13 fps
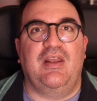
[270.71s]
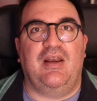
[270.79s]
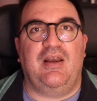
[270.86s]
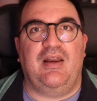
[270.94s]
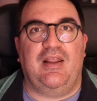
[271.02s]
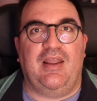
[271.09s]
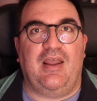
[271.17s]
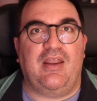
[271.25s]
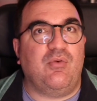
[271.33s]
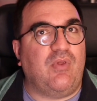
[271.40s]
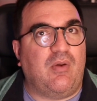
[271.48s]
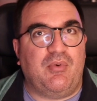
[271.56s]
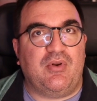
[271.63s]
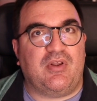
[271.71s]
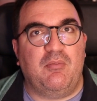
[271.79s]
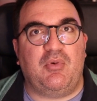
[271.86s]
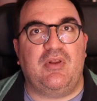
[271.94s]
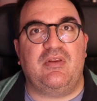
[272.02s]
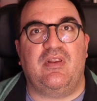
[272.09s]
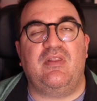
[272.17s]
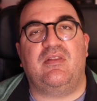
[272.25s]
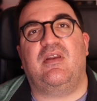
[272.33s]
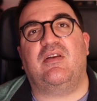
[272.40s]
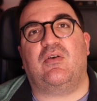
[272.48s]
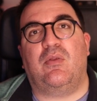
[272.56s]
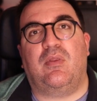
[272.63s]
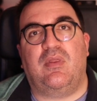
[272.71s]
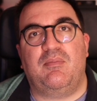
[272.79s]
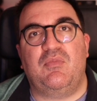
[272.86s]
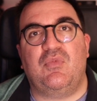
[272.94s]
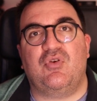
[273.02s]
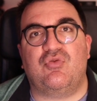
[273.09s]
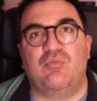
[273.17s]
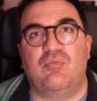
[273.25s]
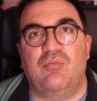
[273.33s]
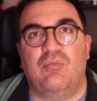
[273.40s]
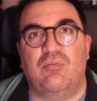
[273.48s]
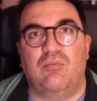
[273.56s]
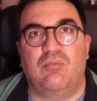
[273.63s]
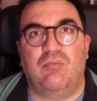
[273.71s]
le ha ayudado, por ejemplo, a entender conceptos mm,